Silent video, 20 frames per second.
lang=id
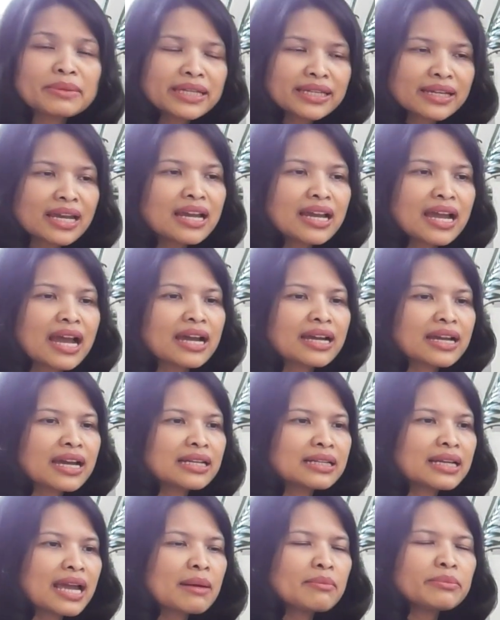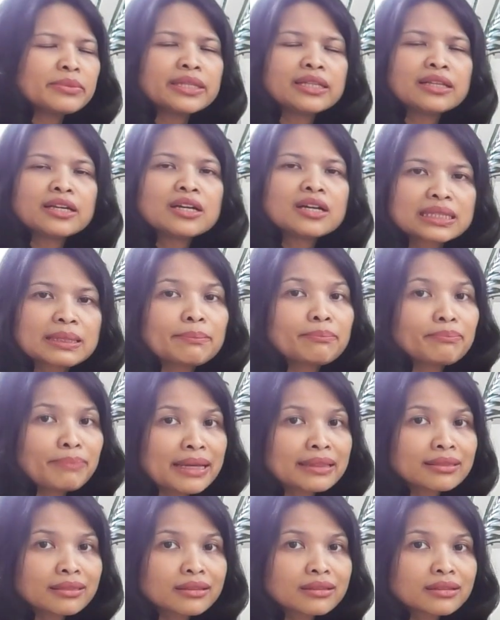Mereka nggak akan ngambil
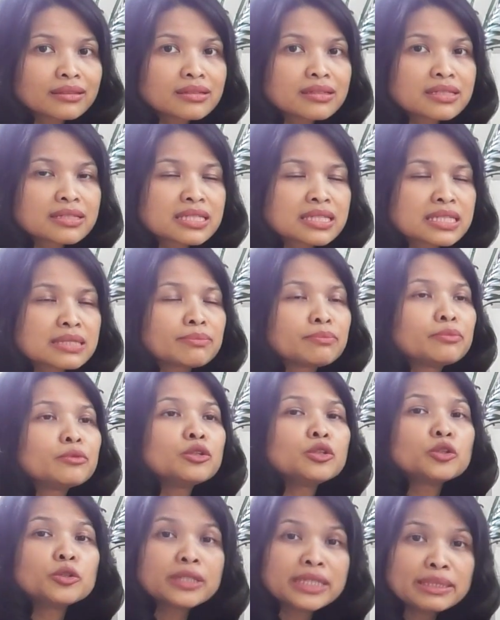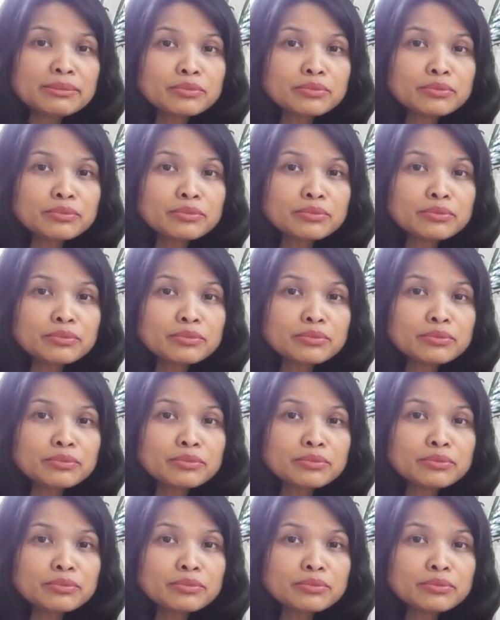tepat 10.000